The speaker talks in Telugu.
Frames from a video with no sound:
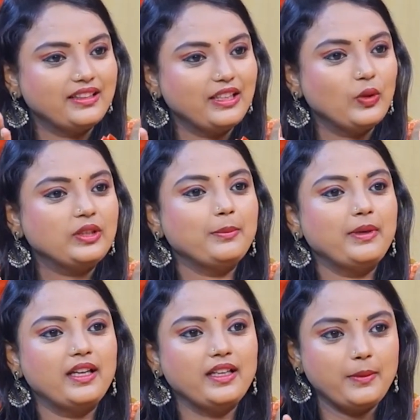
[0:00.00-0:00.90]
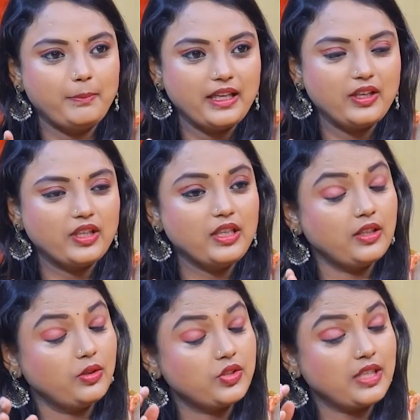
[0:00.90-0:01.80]
తిలోత్తమ అనే పేరుకి
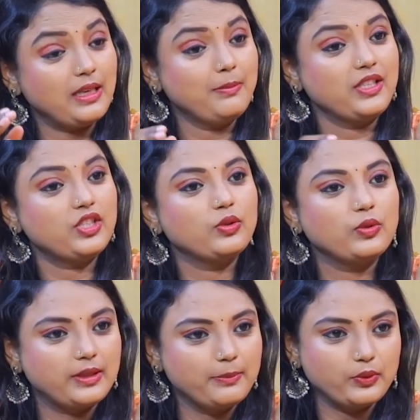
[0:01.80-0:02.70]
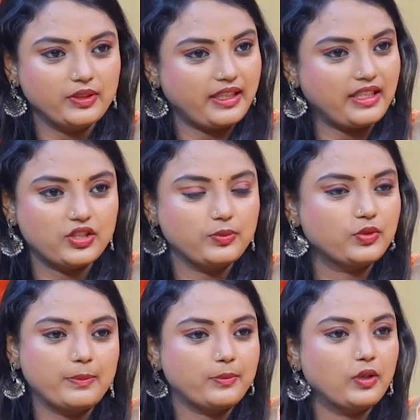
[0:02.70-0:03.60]
అందులో చాలా మంచి గుర్తింపు ఉంది రైట్
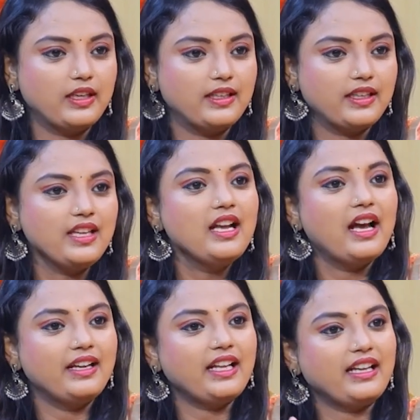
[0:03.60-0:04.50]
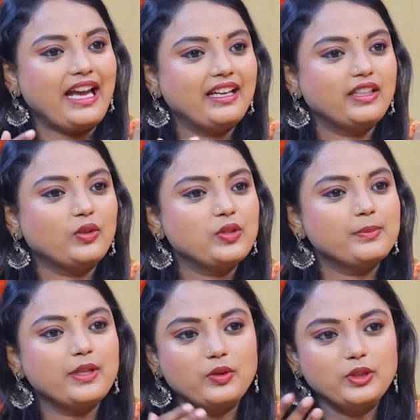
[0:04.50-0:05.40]
చెప్పుకోవాలంటే అంటే అంటే ఆ క్యారెక్టర్
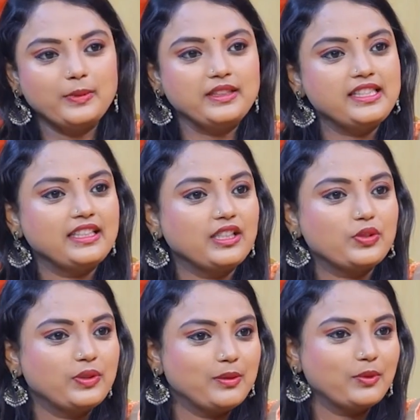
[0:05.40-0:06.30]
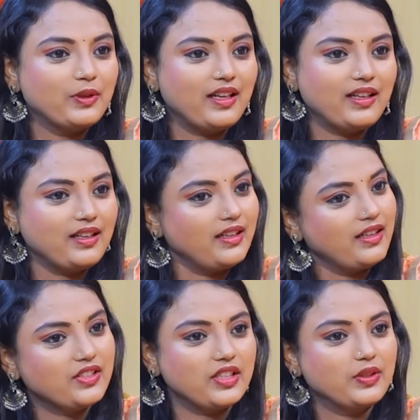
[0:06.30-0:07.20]
కోసమే కొంతమంది సీరియల్ చూడడం కూడా
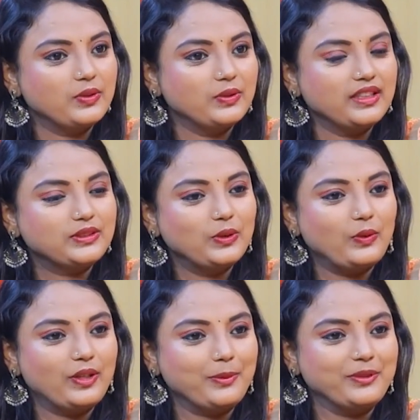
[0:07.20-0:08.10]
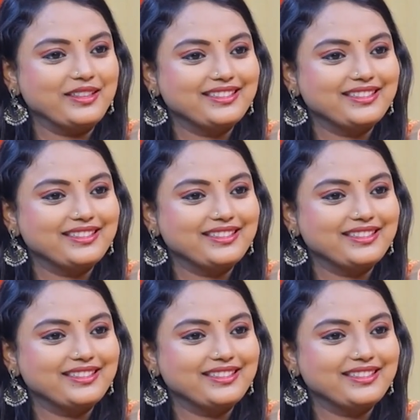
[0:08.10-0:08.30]
జరుగుతుంది సో వాట్ అబౌట్